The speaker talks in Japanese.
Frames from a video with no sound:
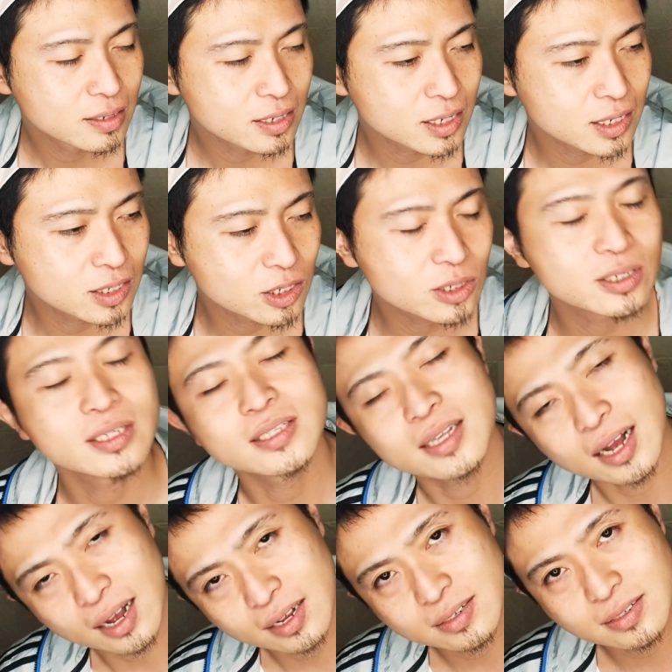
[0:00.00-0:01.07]
気づい
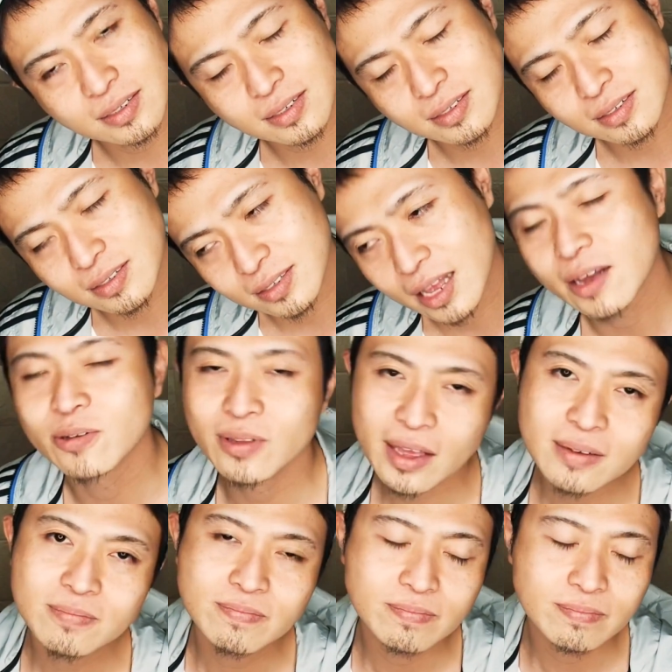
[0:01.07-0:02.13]
ただよ
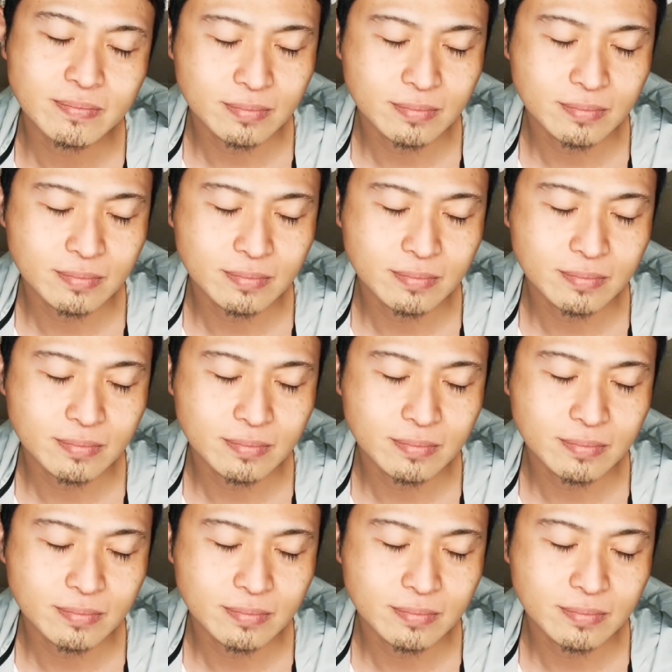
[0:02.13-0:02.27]
ね。